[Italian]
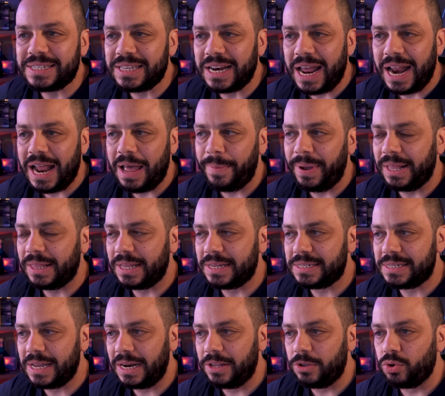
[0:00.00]
strana stranamente è
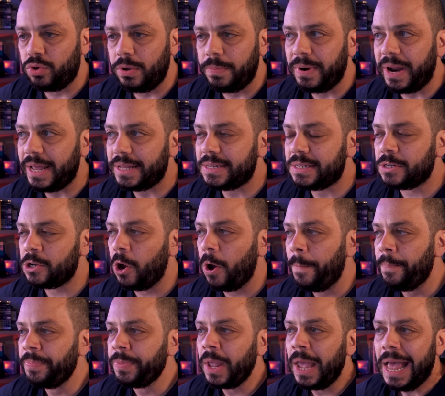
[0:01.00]
salito di
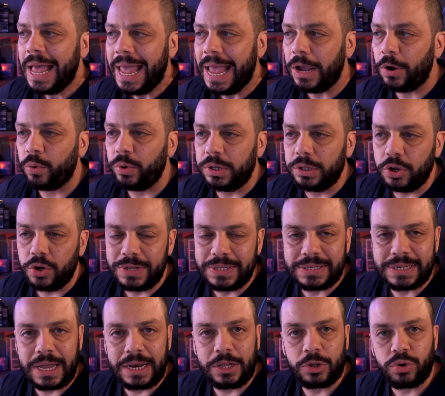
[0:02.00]
prezzo e quindi ho
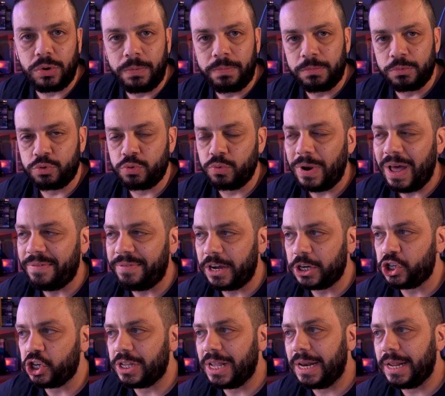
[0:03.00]
inserito sulla
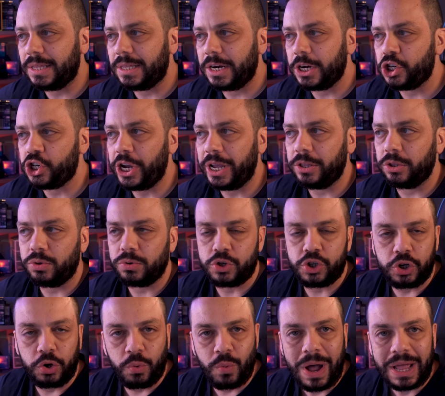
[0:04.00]
fascia delle
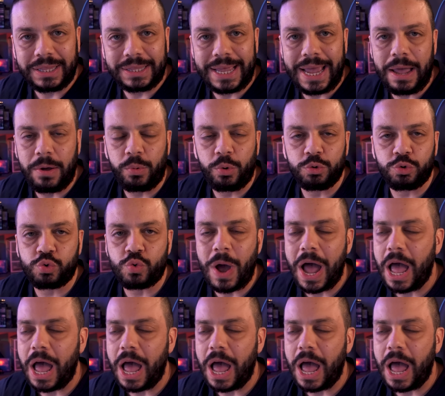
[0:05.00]
350 euro su